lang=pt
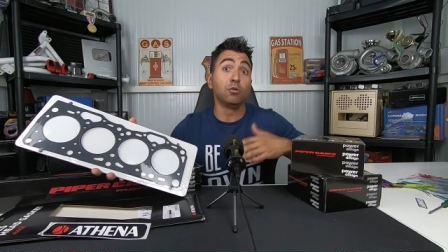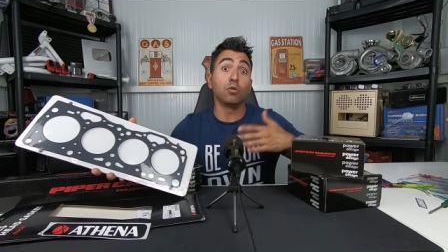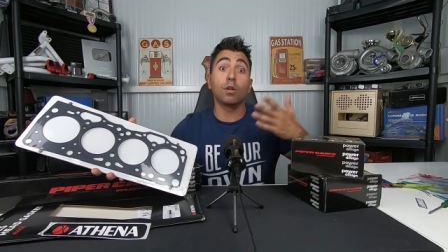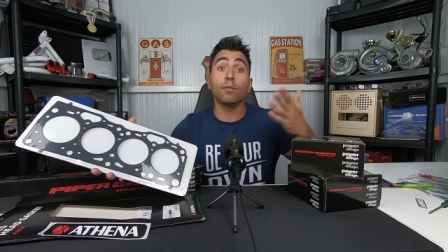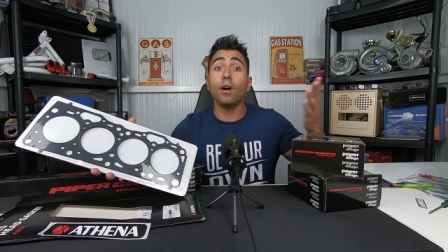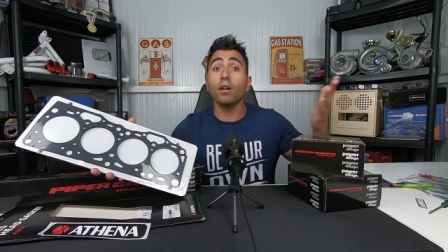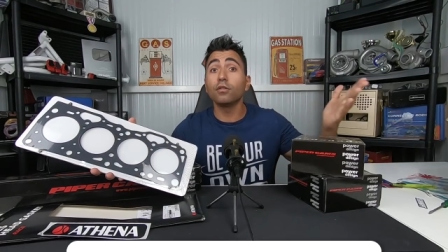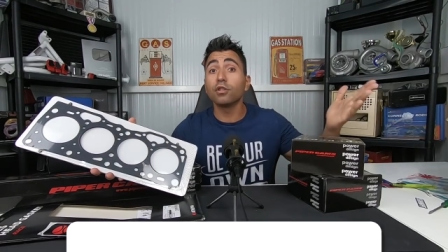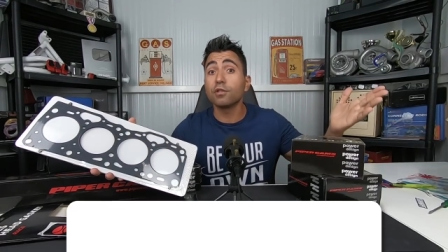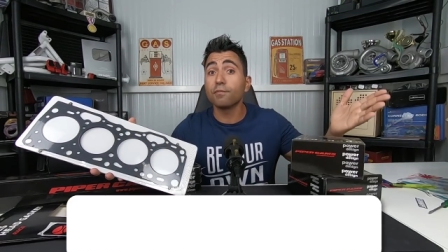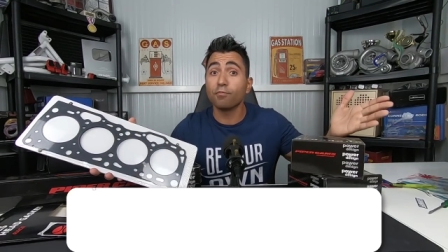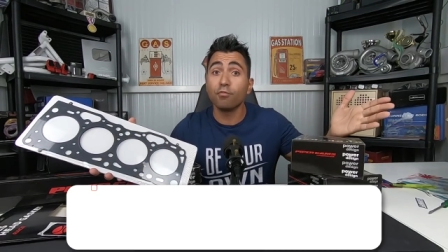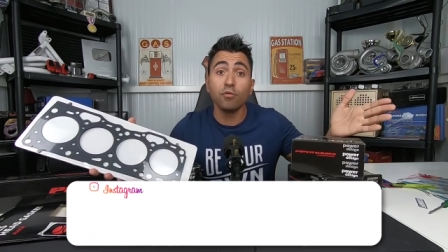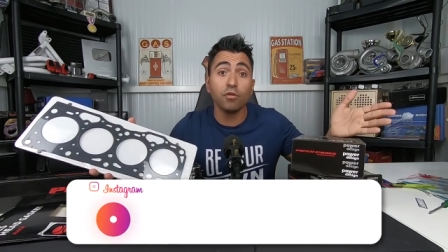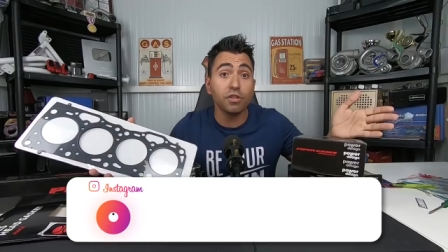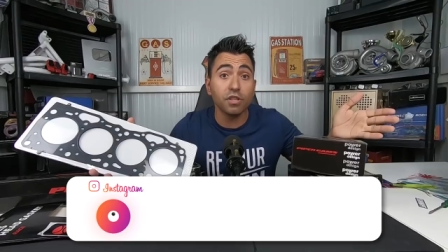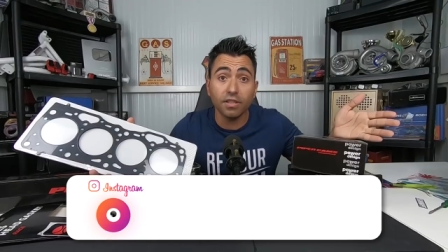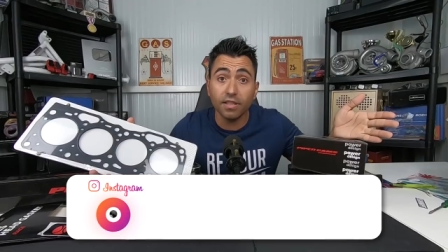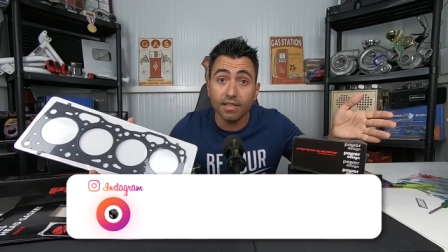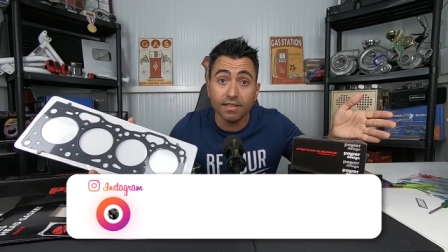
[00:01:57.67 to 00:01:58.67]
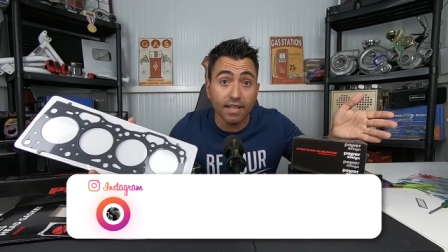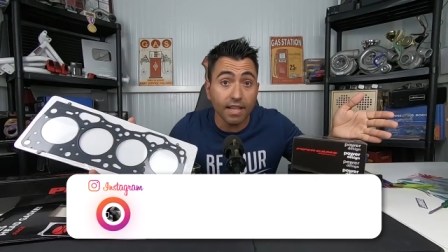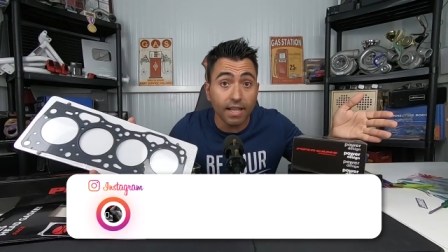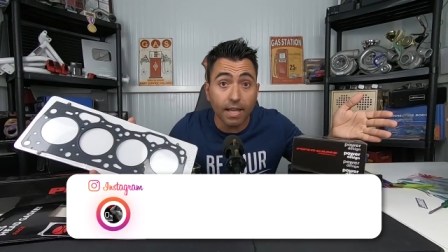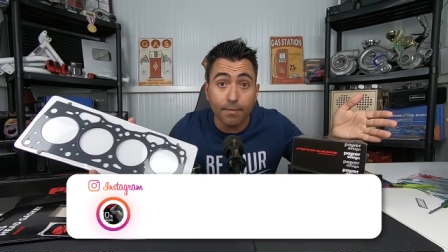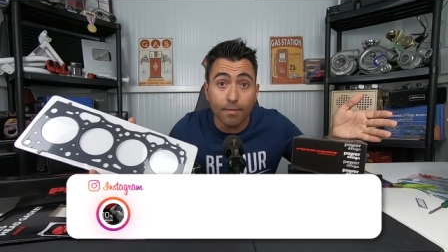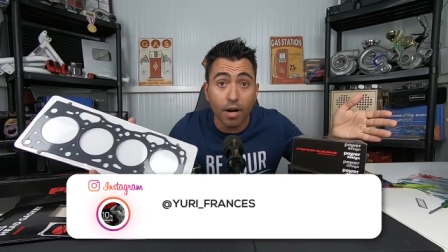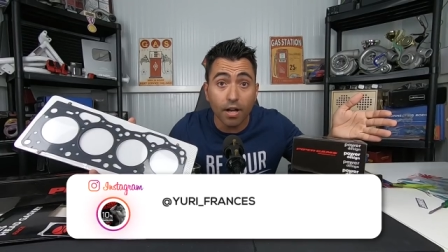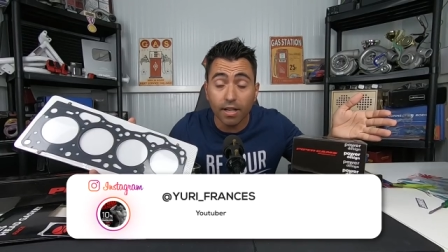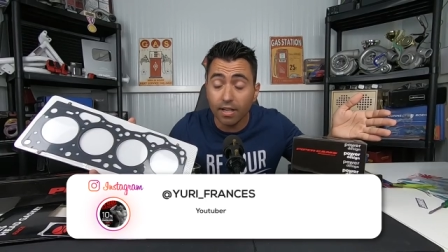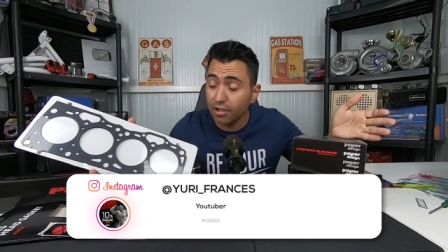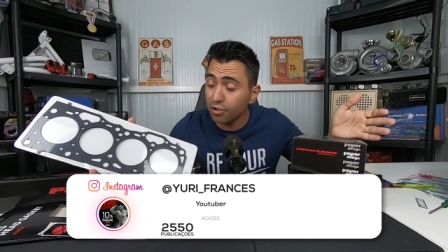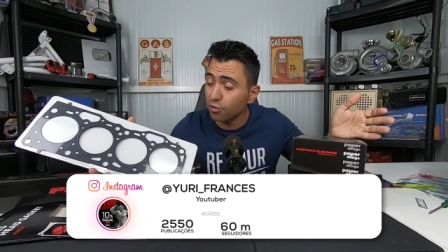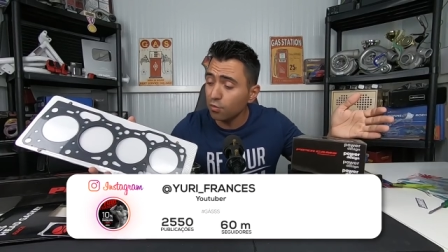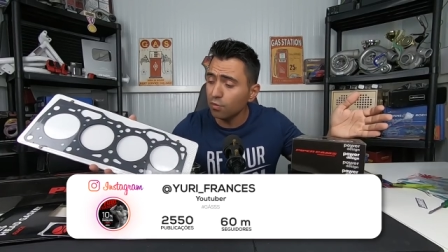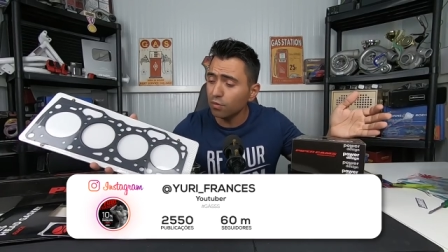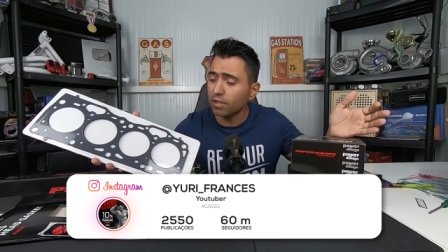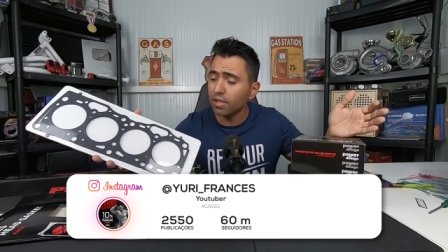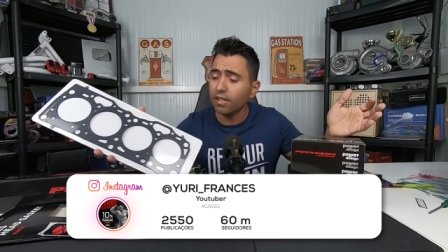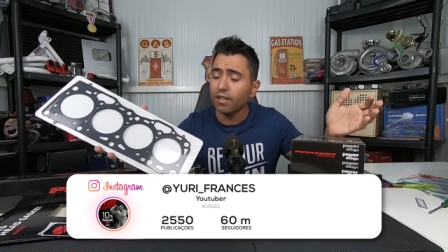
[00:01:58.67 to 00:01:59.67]
O normal dos pontos GTs é queimarem a
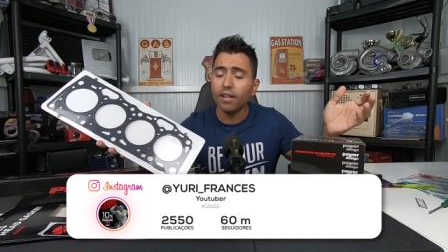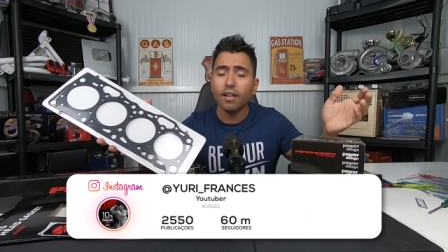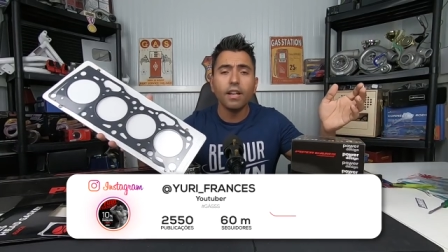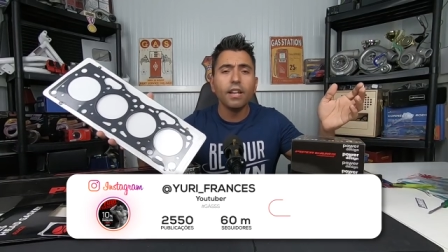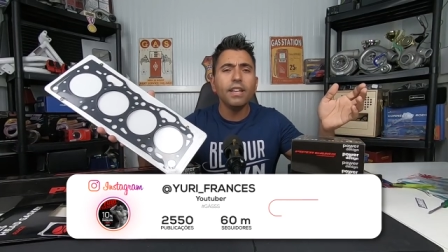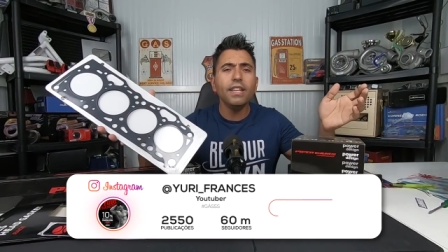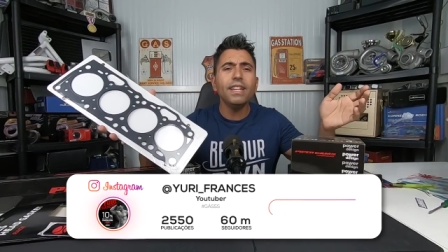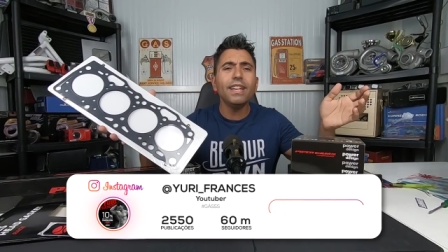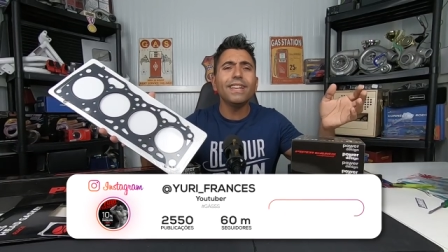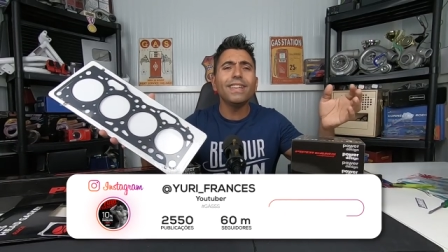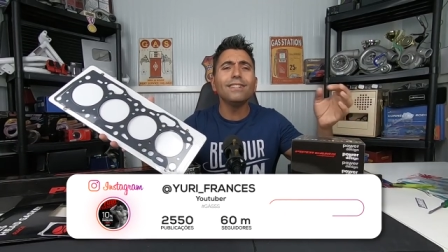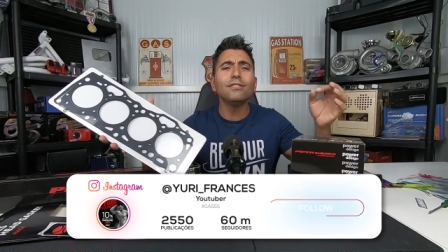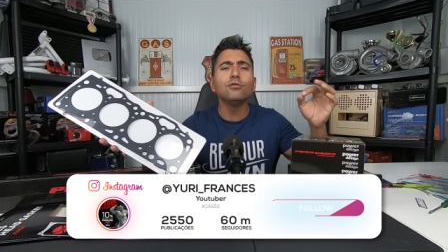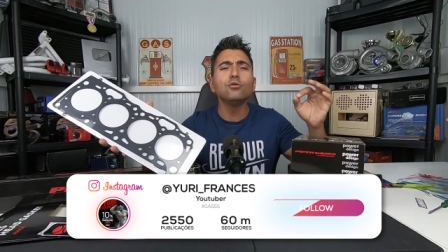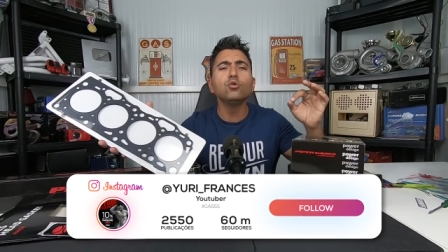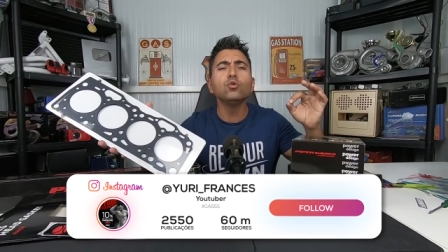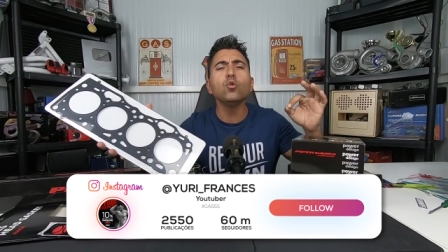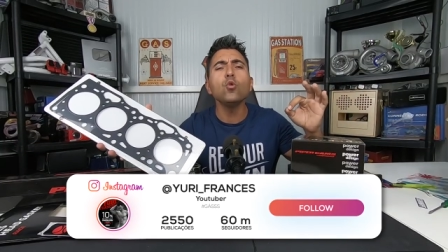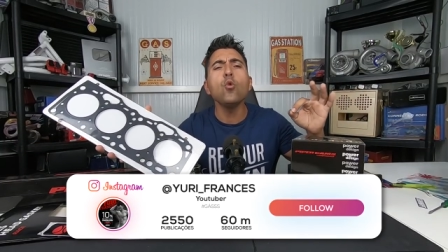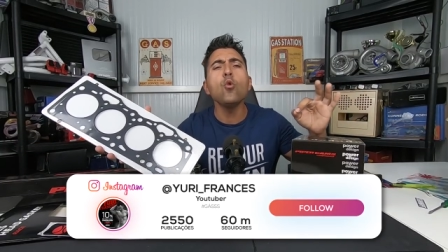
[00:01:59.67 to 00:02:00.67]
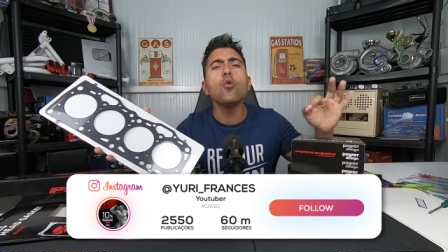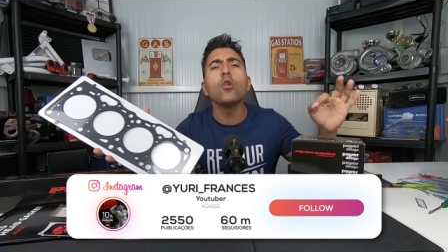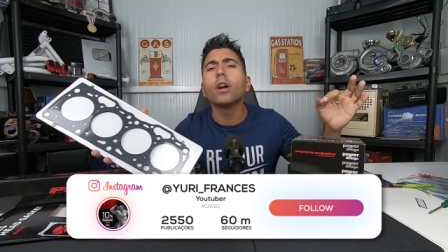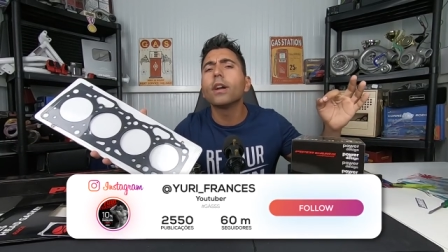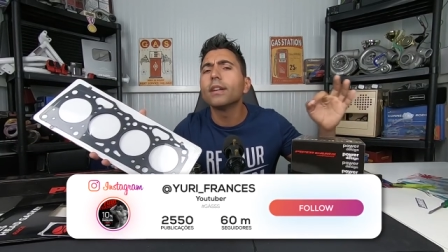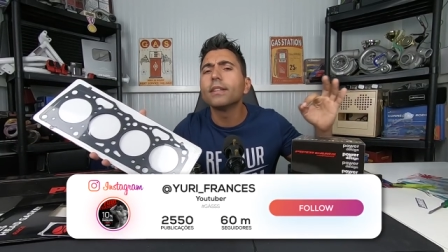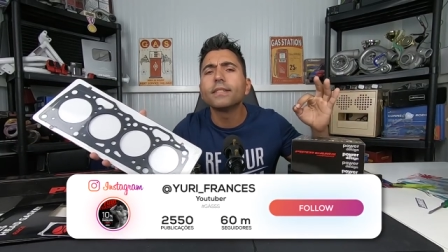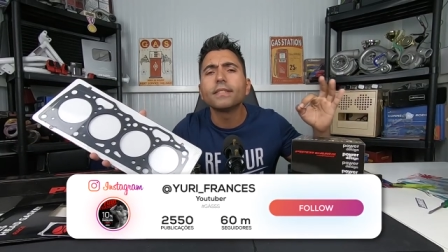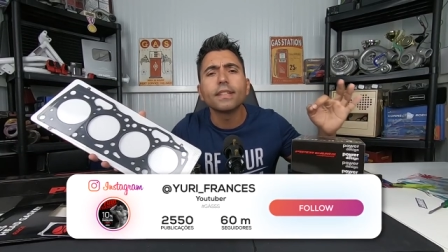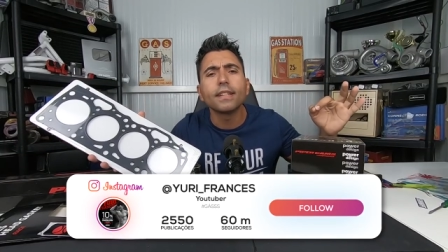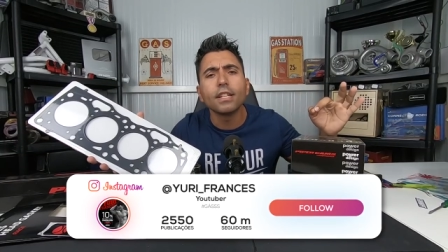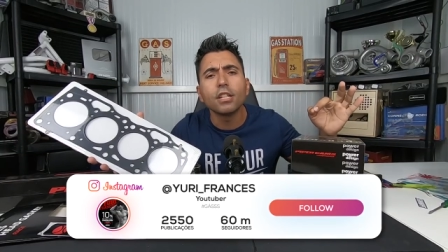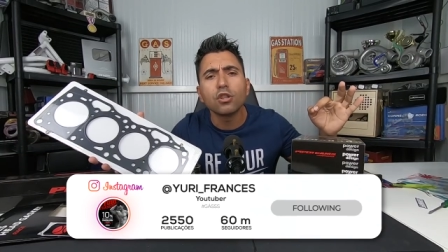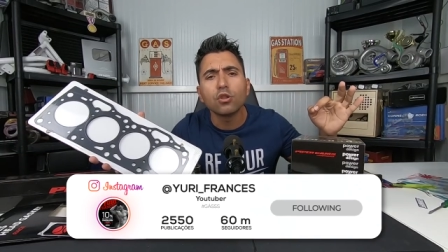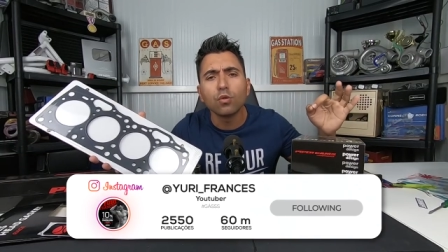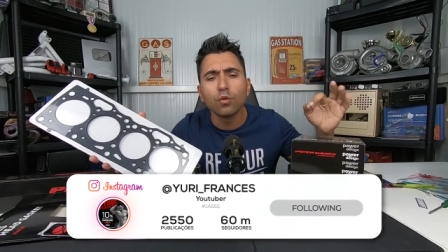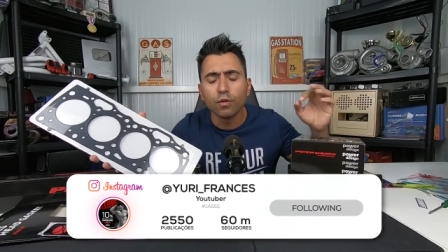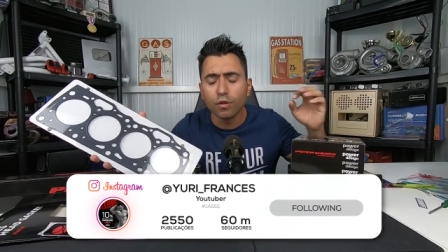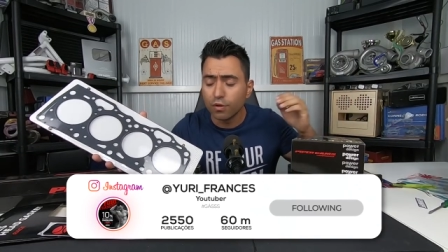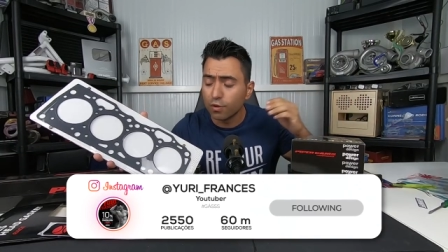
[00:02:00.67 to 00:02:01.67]
junta e aquele nunca se
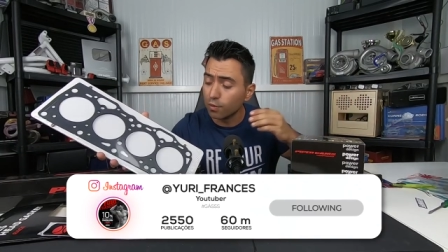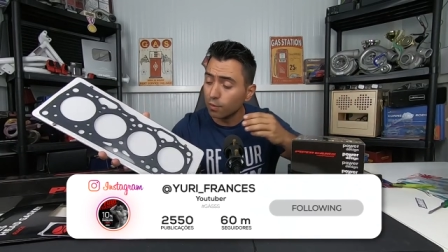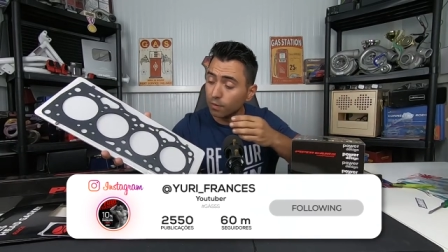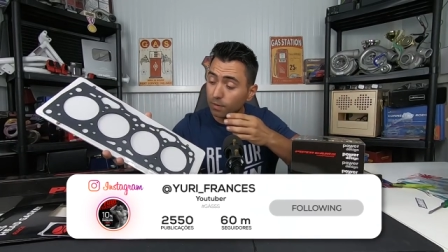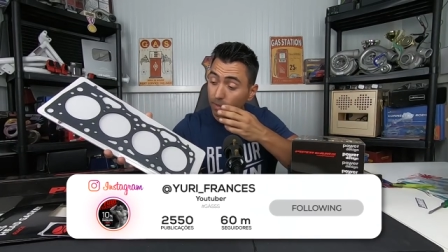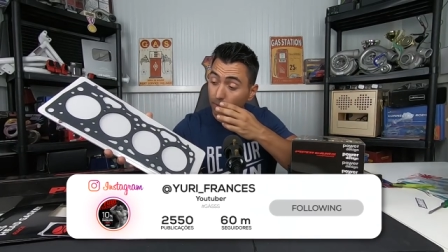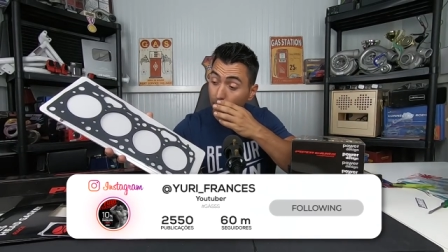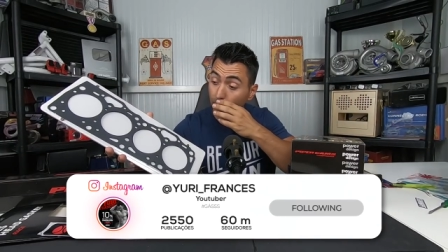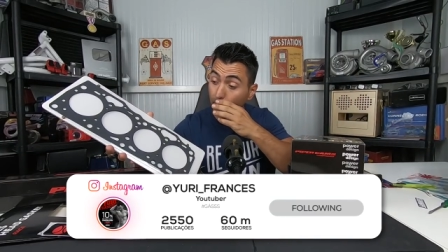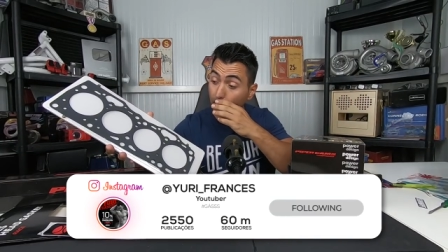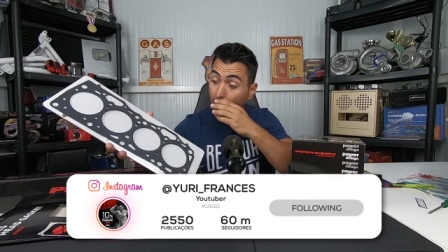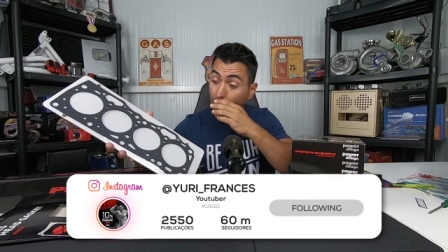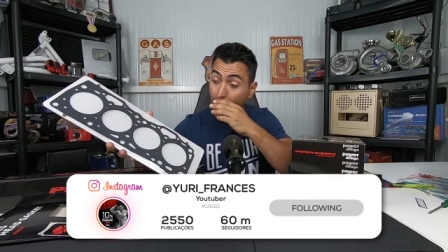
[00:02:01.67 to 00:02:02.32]
queixou de junta.